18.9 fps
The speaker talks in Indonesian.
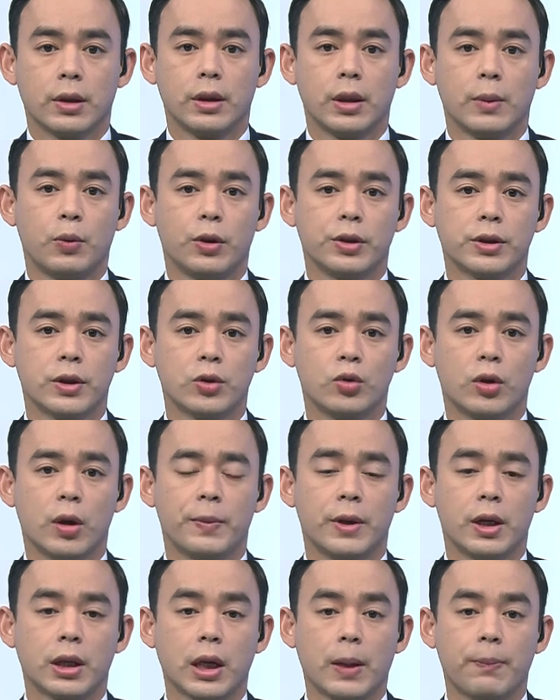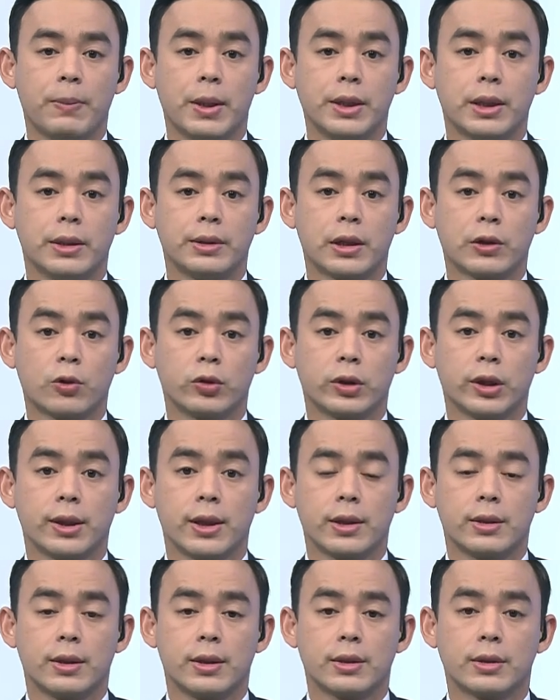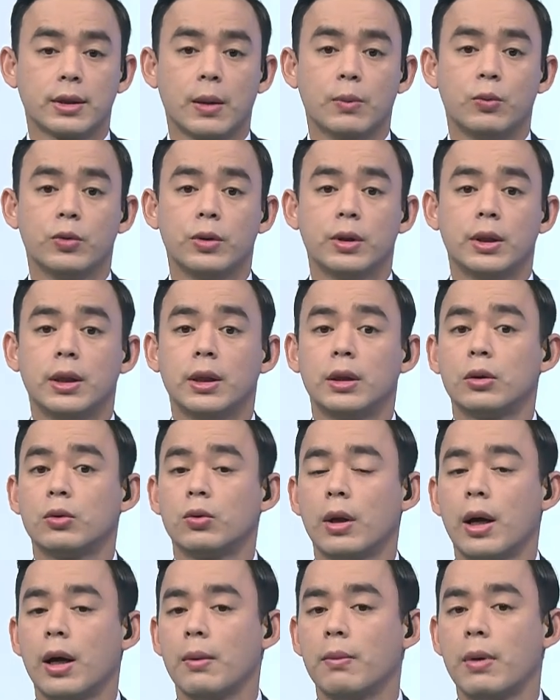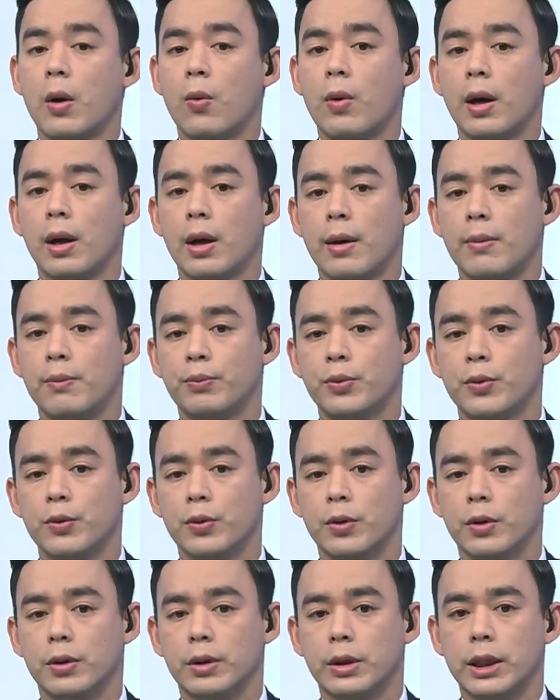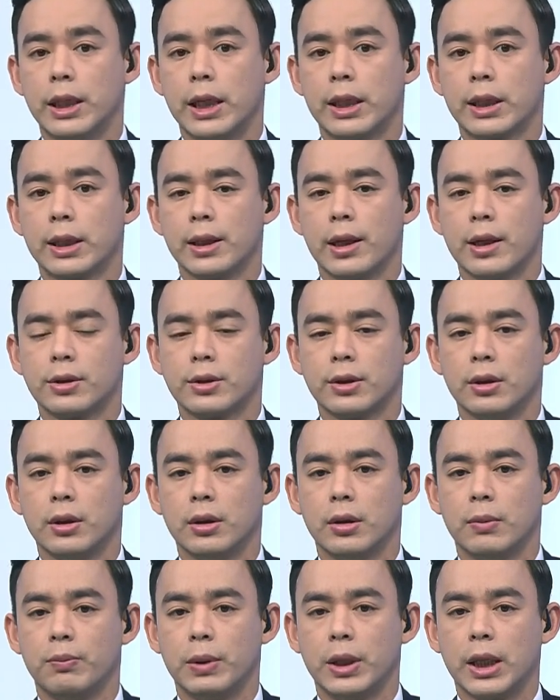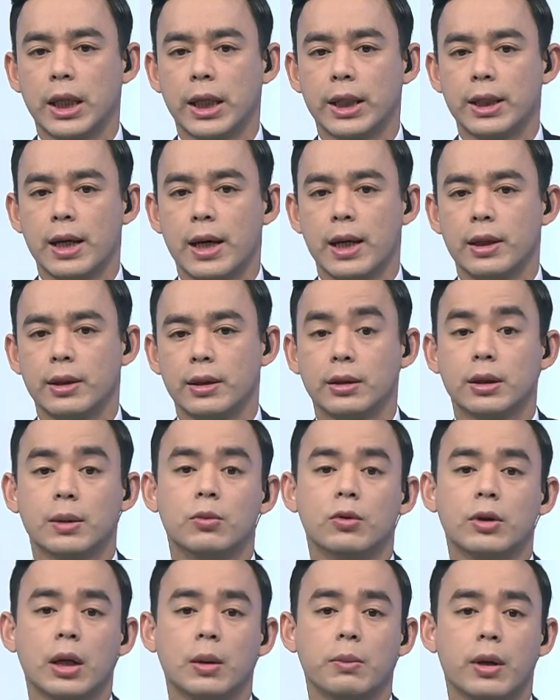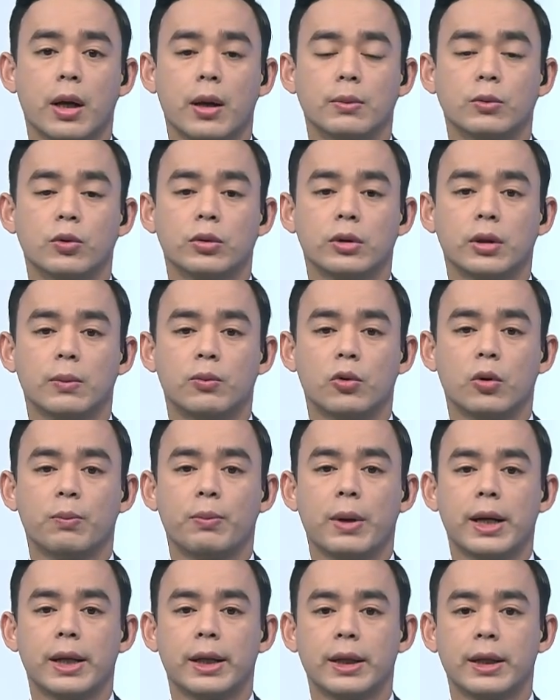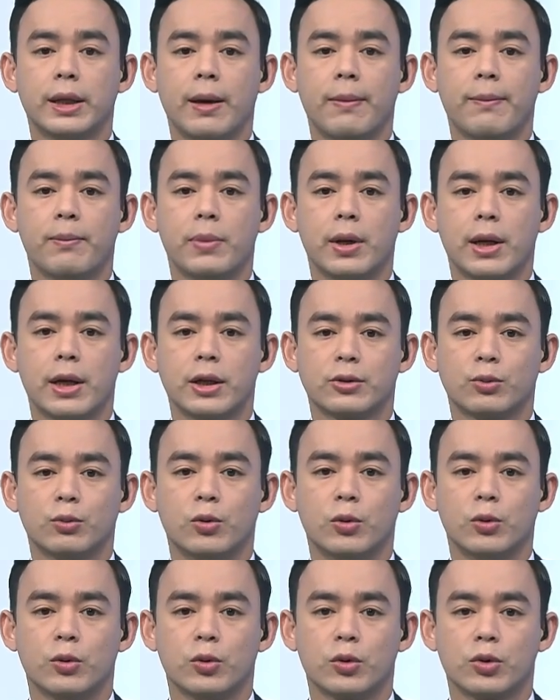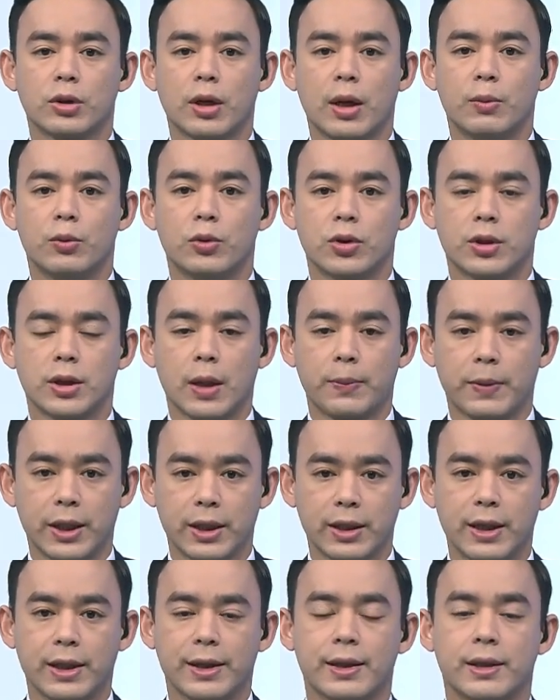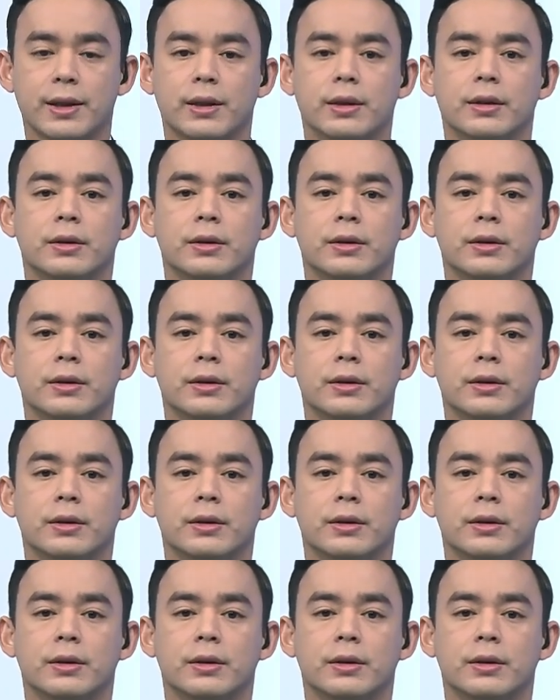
Ya, polisi juga menangkap bandar narkotika jenis sabu di Tulang Bawang Lampung. Dari hasil penggeledahan ditemukan barang bukti berupa 16 bungkus sabu siap edar.